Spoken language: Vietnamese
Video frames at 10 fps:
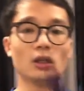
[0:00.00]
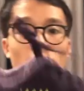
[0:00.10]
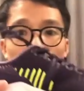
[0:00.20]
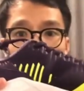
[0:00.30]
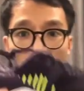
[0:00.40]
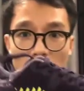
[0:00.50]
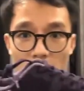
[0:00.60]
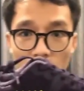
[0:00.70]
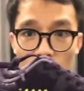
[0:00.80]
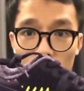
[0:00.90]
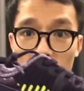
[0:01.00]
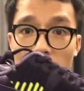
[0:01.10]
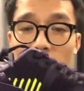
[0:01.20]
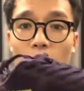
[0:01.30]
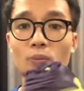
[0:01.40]
với đôi giày này bên Hùng cũng
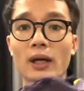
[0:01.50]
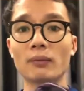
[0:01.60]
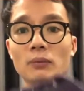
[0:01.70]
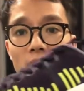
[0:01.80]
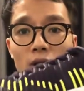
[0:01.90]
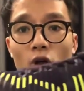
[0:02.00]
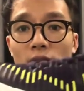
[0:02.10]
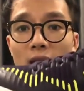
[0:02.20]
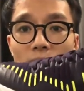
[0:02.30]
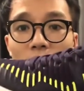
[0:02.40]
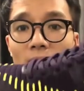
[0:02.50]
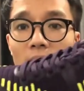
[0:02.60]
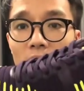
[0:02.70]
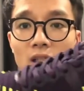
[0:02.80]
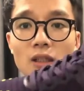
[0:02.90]
giảm giá một bảy năm mươi còn tám trăm hai
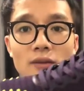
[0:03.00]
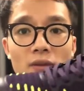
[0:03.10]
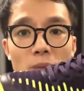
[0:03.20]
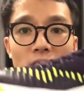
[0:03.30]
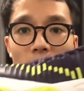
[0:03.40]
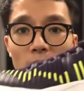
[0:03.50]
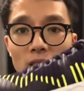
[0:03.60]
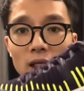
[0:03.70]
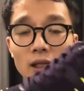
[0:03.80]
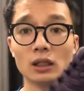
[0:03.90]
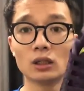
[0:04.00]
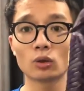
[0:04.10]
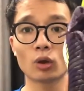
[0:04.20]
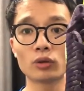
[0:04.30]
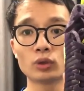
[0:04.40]
mươi nghìn và miễn ship nha mọi người
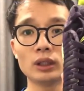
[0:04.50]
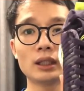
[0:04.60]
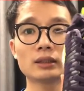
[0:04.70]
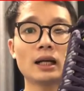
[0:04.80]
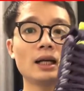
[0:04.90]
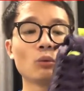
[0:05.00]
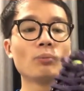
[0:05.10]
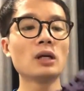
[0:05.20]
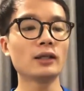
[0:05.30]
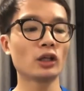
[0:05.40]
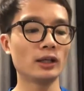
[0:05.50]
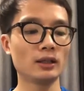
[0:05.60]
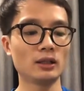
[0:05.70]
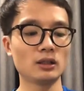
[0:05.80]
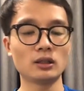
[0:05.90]
cũng còn duy nhất size bốn mươi thôi
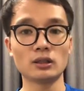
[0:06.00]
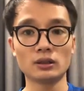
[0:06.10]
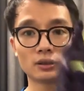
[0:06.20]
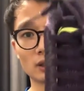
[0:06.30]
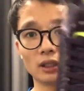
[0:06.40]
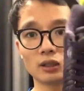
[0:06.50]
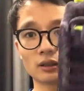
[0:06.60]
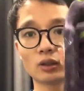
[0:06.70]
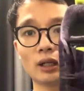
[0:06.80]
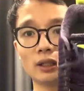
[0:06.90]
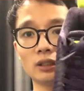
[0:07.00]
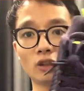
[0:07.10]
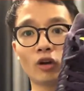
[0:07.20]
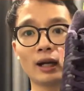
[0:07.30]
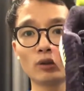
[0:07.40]
đấy đôi này thì chỉ
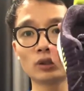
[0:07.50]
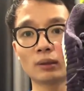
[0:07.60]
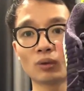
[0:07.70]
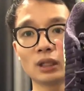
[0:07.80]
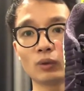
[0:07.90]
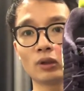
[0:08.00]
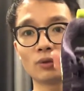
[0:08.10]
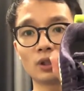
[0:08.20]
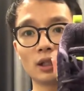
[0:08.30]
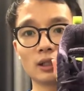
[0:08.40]
còn hai đôi size bốn mươi cuối cùng thôi